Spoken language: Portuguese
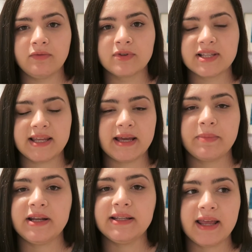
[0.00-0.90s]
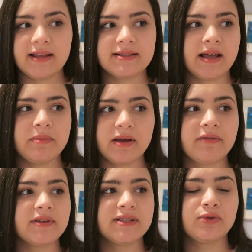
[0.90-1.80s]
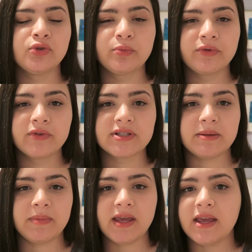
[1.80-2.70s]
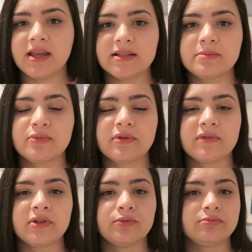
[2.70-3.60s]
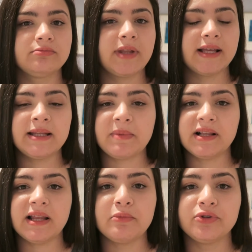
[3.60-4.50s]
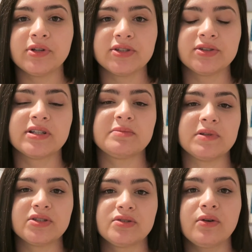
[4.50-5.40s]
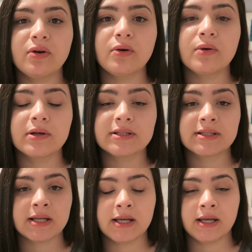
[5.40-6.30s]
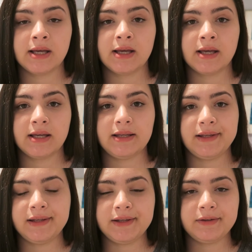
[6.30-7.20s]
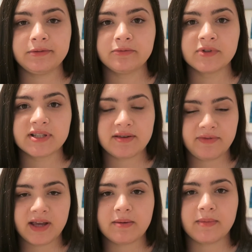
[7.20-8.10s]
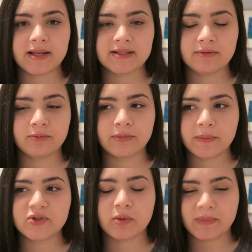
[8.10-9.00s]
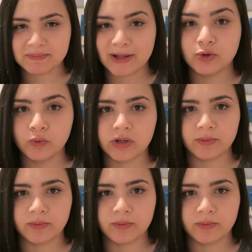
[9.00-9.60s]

você tem que aprender, sabe, a fazer tudo por você mesmo, não ter que depender muito das outras pessoas. E você fica mais uma pessoa mais madura